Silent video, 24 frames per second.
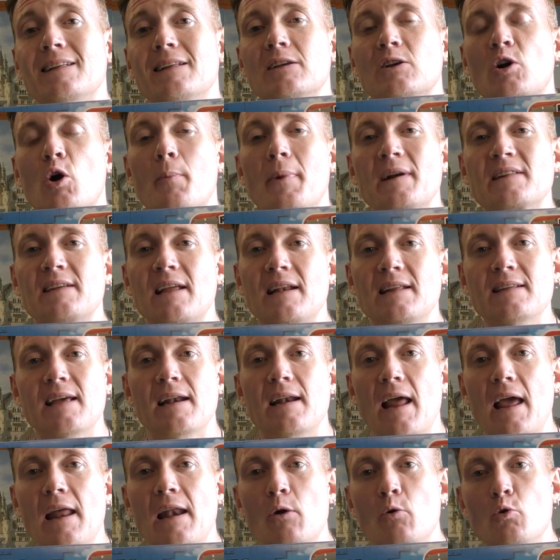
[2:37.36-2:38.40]

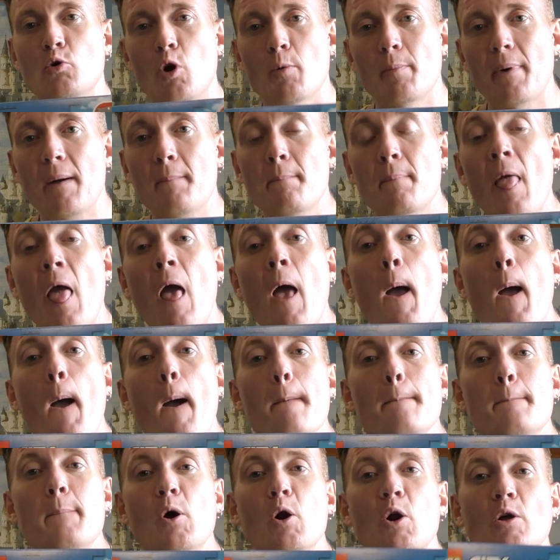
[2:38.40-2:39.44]
comercializan en Europa.
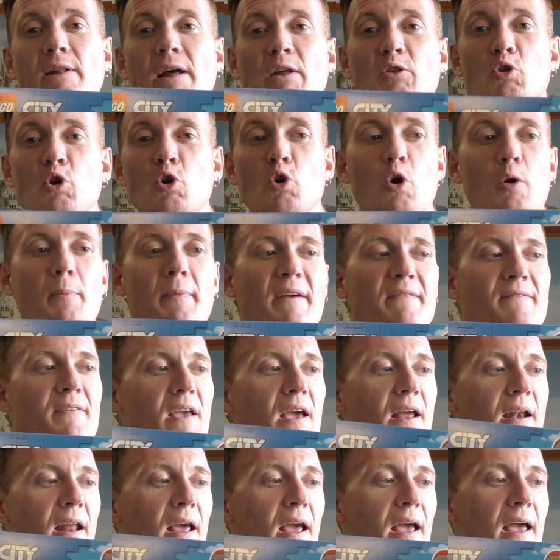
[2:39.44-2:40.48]
Por lo tanto, no me
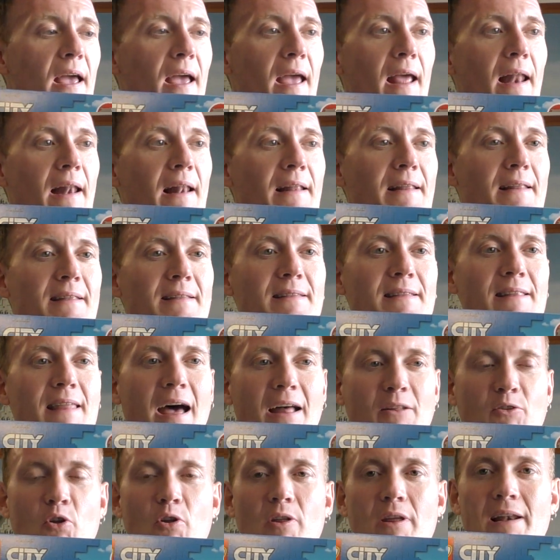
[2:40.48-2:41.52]
viene el
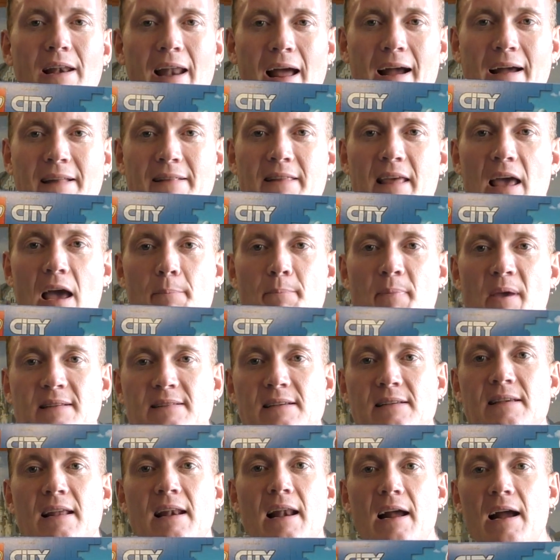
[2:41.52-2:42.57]
dato de la cantidad de
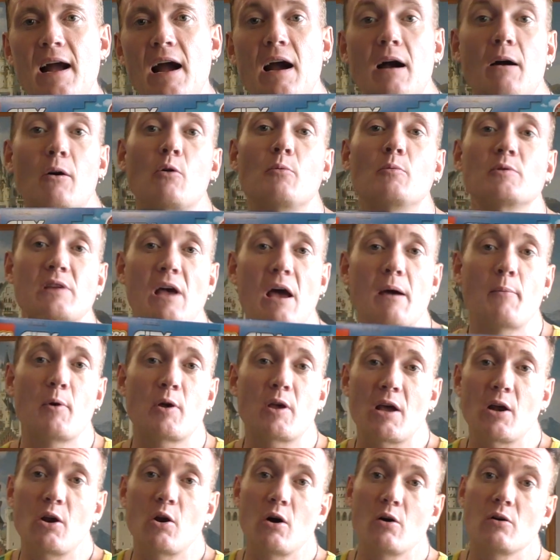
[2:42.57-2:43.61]
piezas en la caja, como sabemos
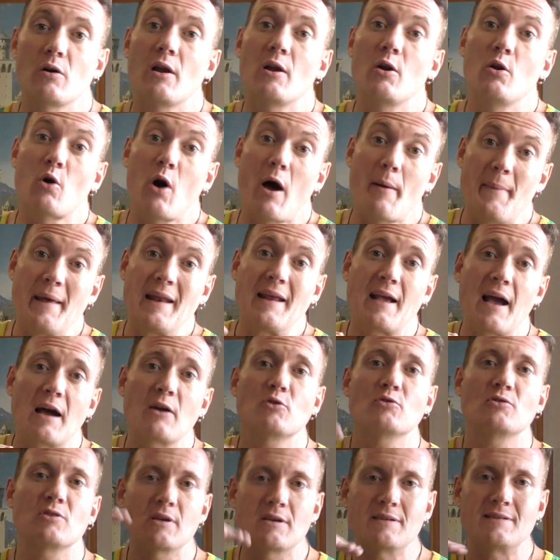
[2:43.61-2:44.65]
que los, los
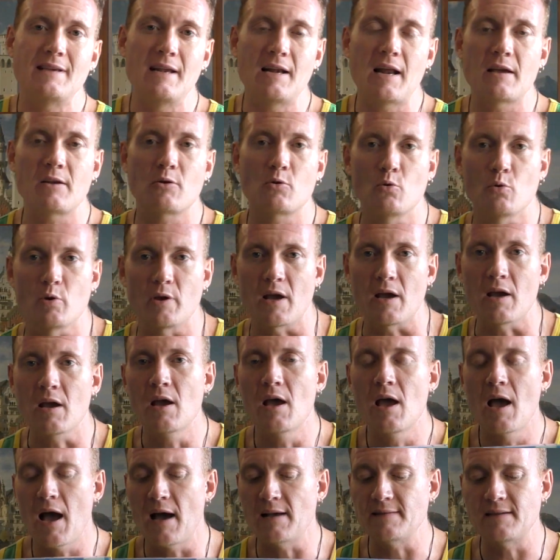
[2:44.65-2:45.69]
americanos sí la incluyen.
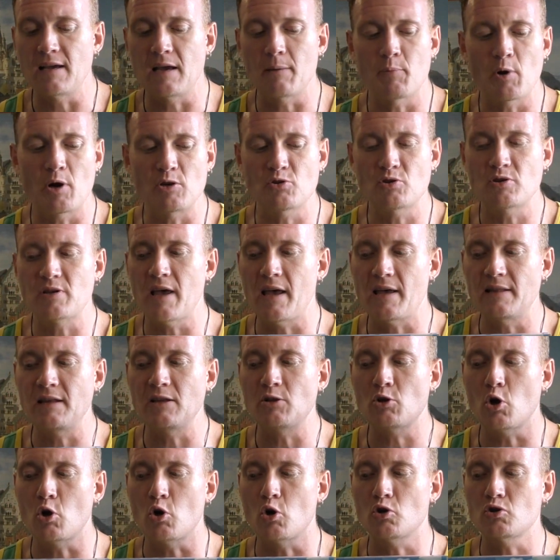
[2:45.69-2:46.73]
Así que por eso ese
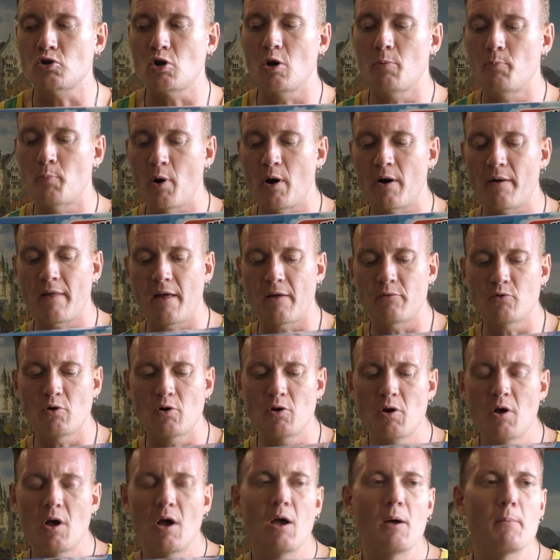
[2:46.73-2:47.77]
datito no se los puedo ir
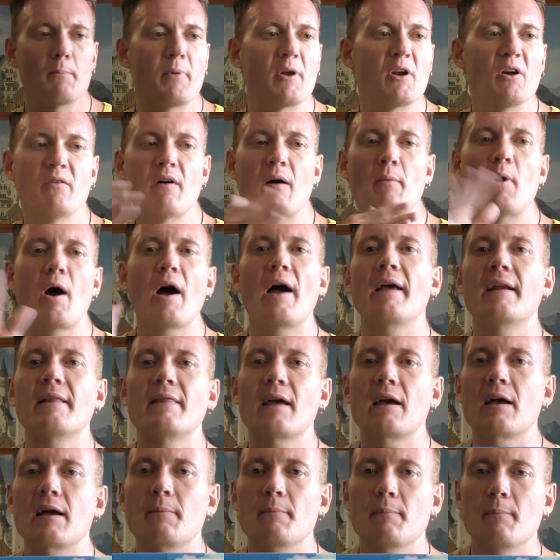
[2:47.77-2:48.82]
dando, pero vamos a ir
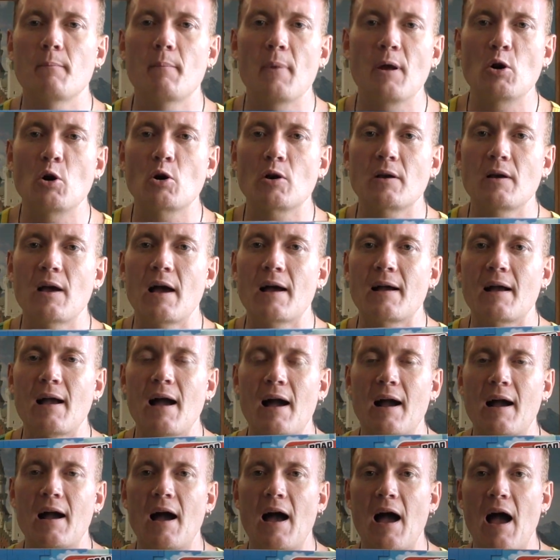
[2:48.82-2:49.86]
de menor
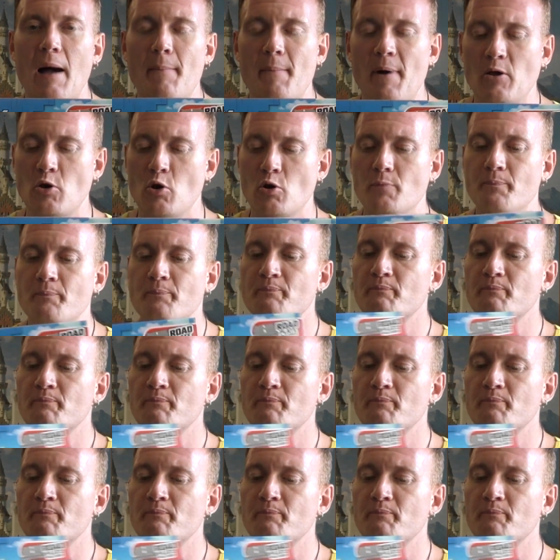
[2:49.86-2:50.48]
caja a mayor.